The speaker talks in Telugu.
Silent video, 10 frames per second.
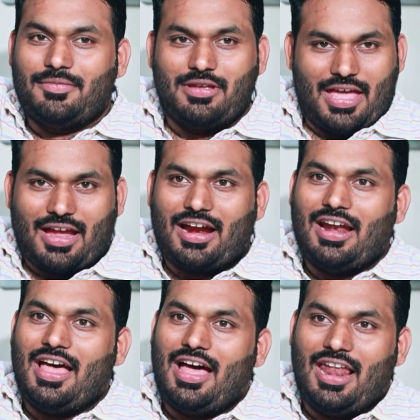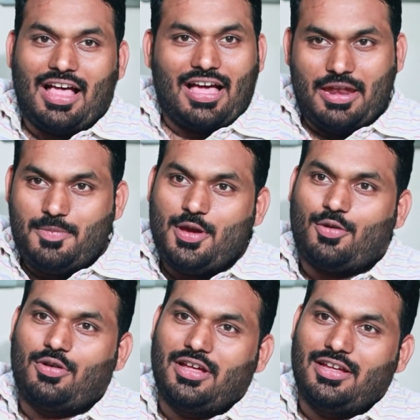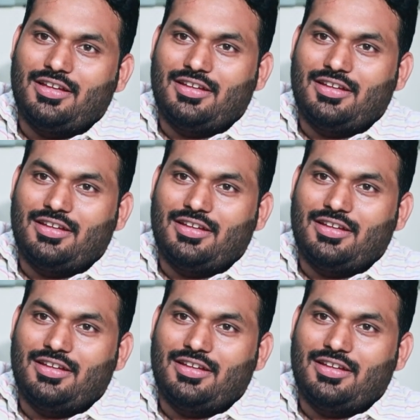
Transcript: మీకు ఎక్కడా అలాగ అనిపించకుండా